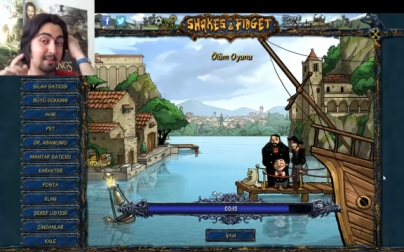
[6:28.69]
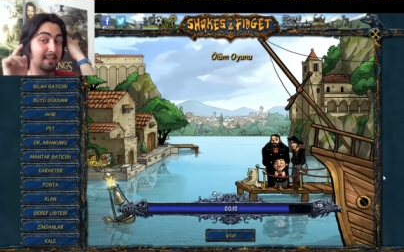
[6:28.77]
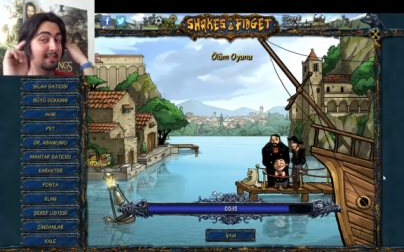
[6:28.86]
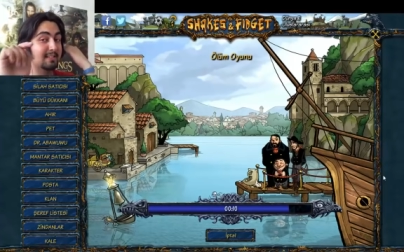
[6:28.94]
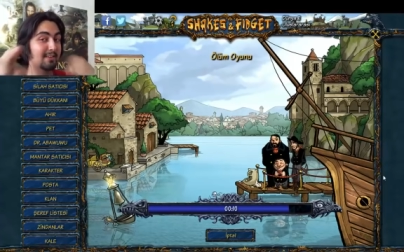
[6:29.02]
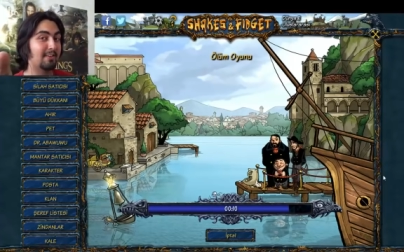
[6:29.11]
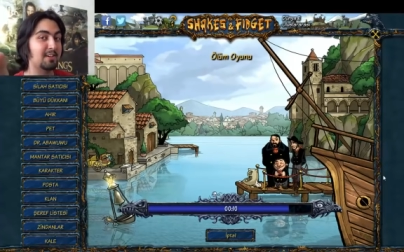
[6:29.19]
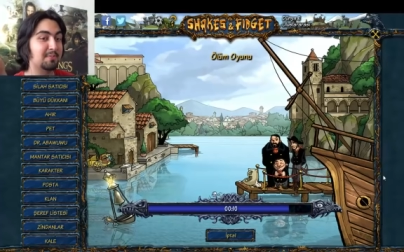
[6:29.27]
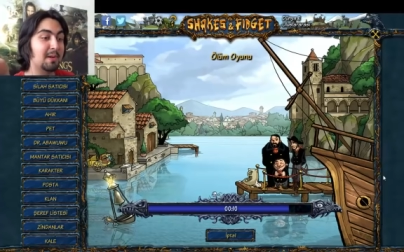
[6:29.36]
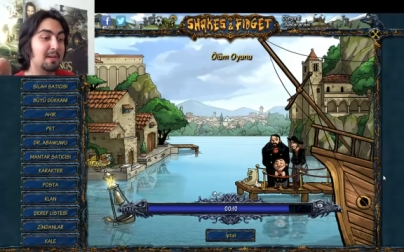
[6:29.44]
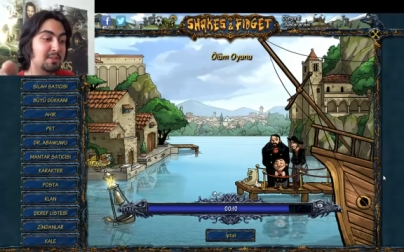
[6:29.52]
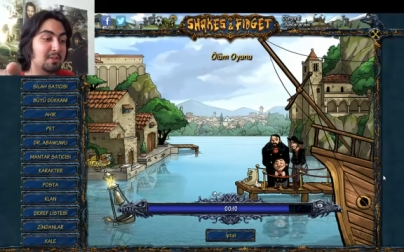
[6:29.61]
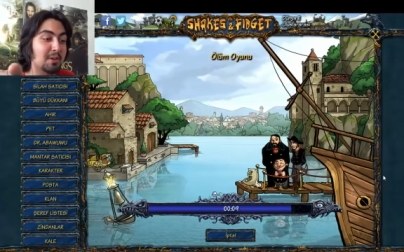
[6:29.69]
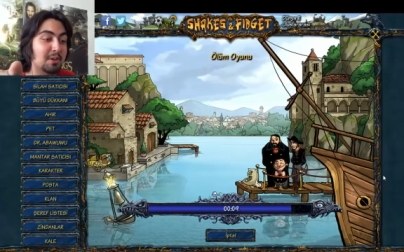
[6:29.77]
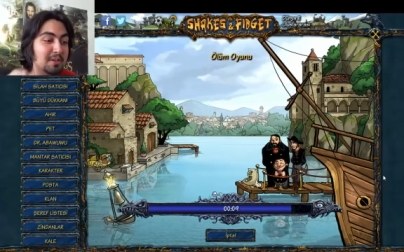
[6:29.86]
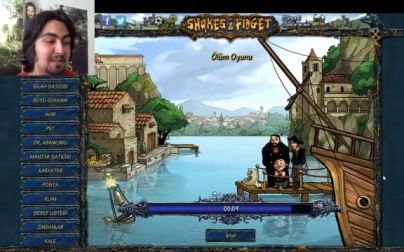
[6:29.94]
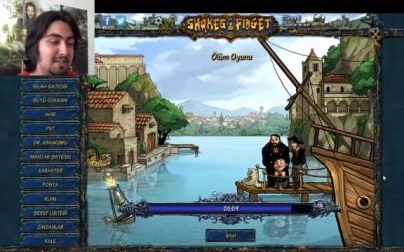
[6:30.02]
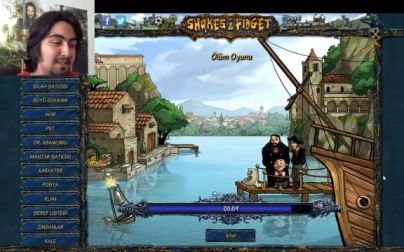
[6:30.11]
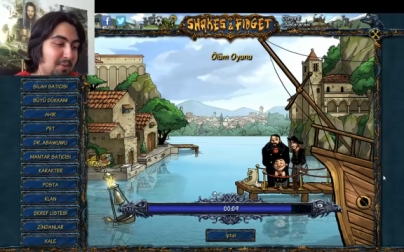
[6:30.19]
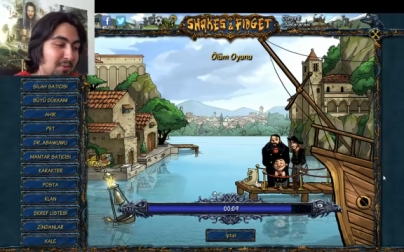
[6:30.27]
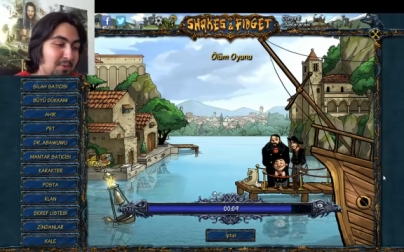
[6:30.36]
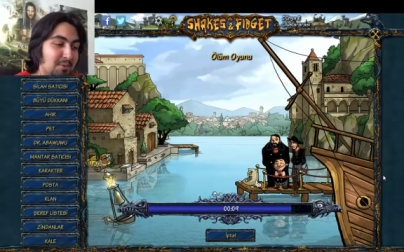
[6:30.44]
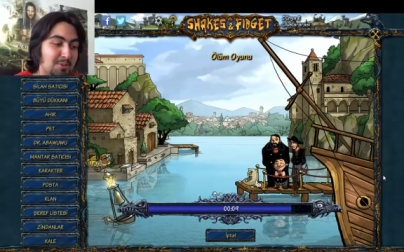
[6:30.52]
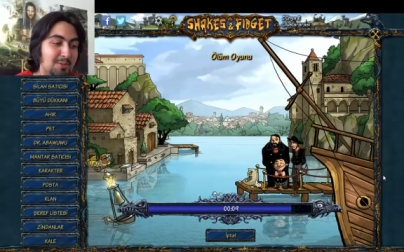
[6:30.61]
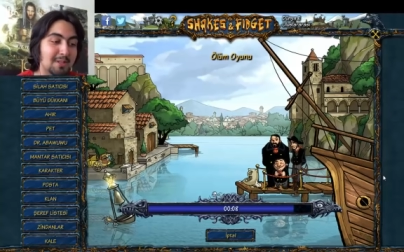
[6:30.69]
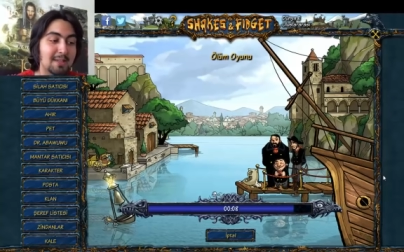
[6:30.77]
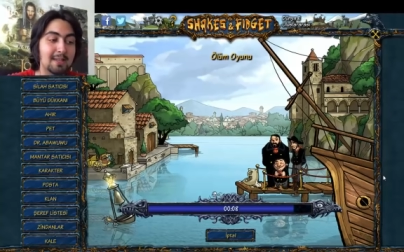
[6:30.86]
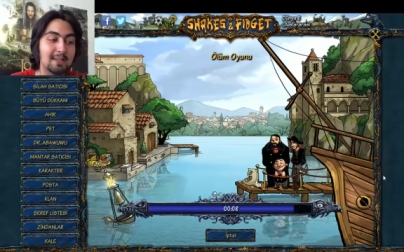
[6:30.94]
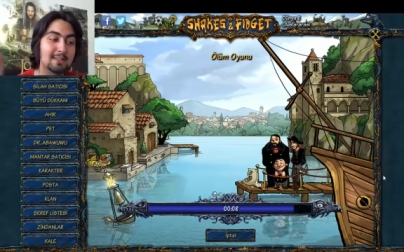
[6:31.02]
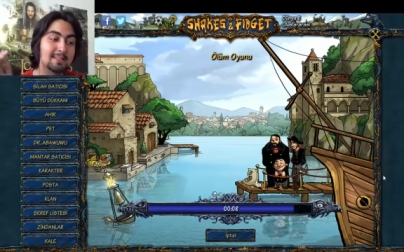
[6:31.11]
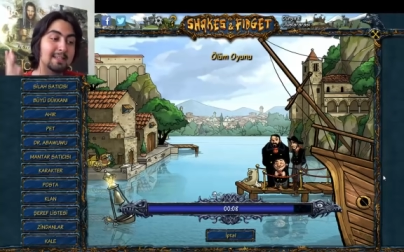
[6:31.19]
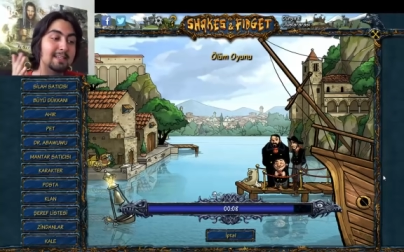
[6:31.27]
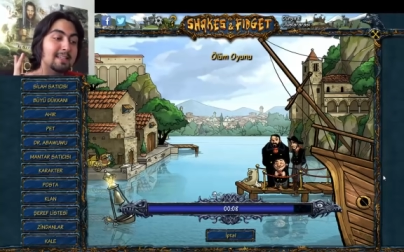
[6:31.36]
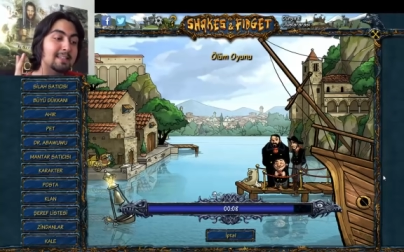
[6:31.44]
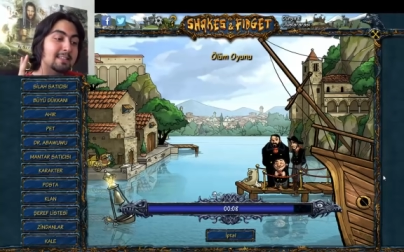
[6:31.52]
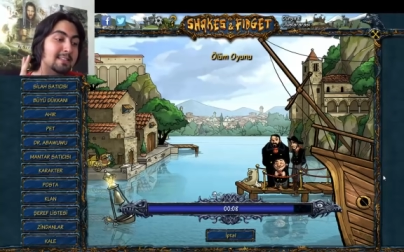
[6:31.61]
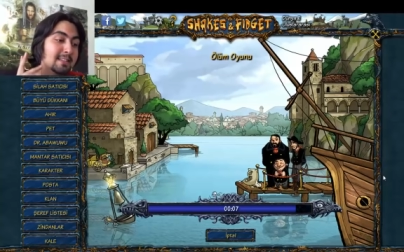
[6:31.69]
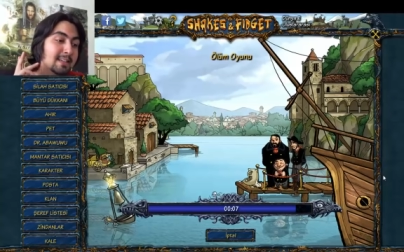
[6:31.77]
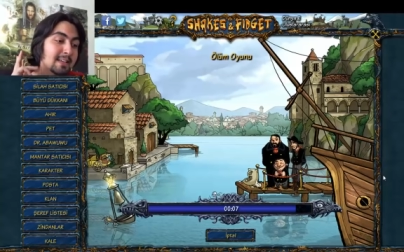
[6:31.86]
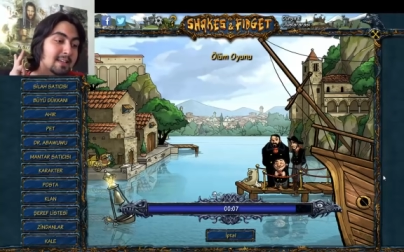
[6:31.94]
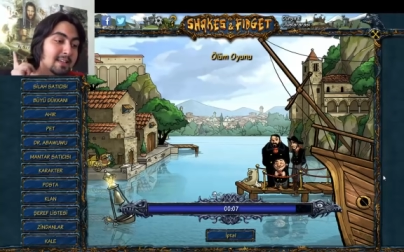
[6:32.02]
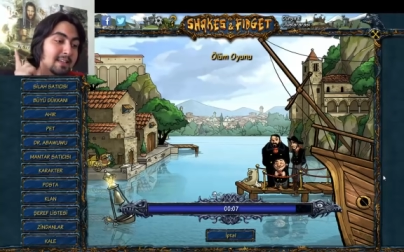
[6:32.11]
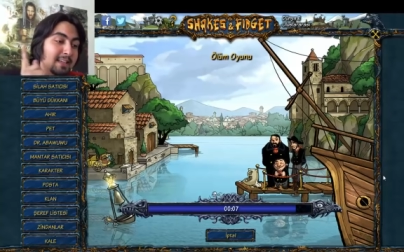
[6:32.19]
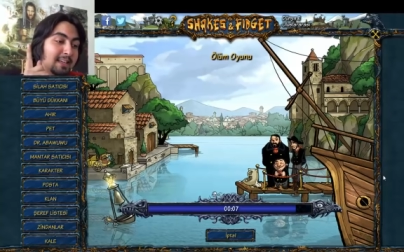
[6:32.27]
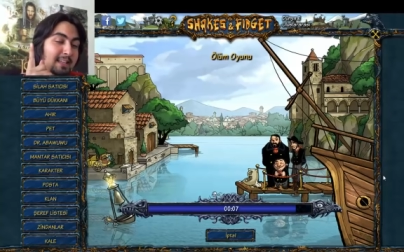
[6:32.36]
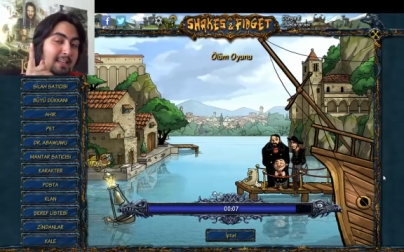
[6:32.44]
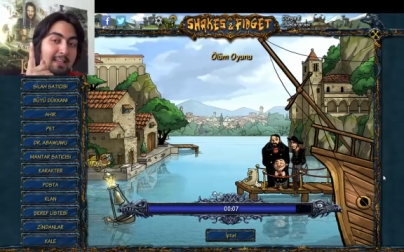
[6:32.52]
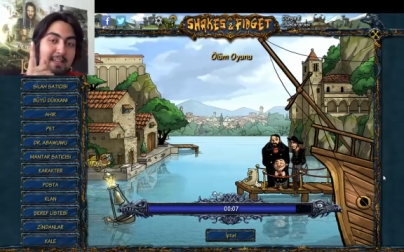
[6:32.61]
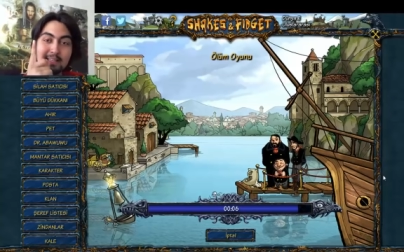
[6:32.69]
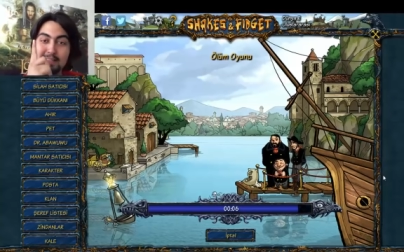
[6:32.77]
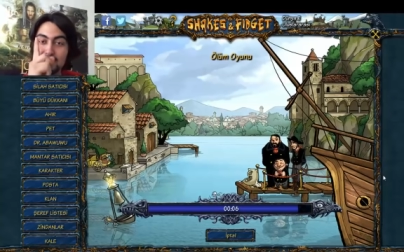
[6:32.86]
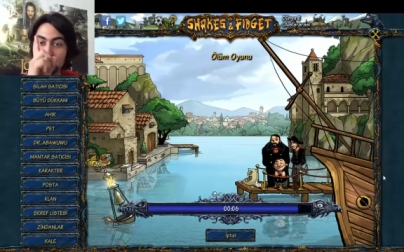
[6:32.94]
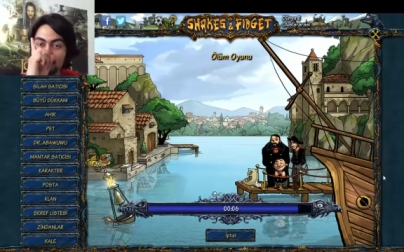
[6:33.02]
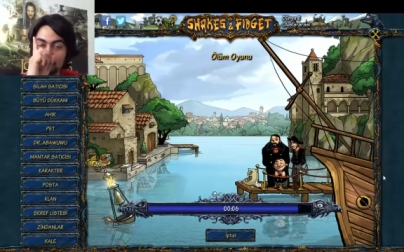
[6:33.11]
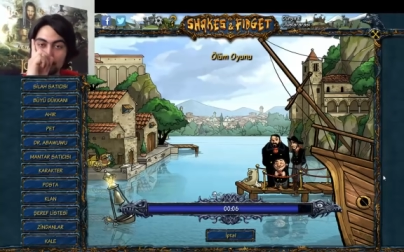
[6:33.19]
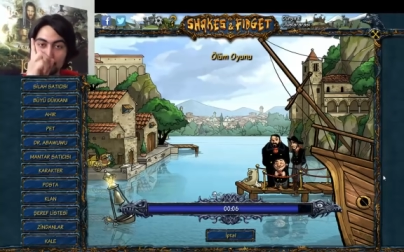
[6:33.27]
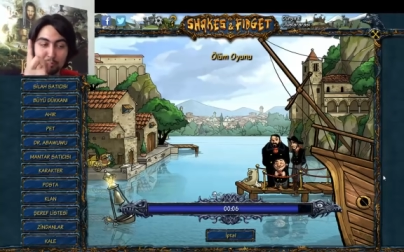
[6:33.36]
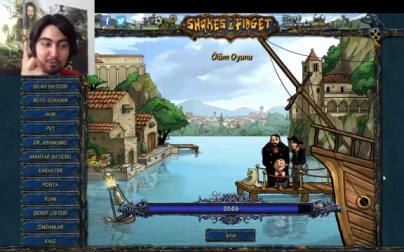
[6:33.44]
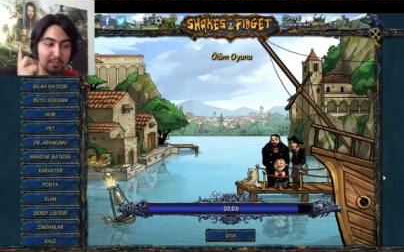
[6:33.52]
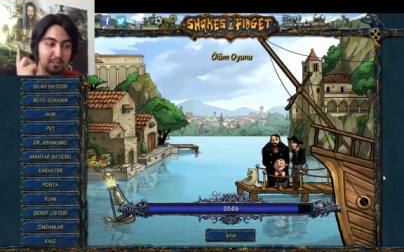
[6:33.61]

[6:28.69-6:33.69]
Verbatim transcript: Savaş başlıyor. 9, 8, 7. 7 bu.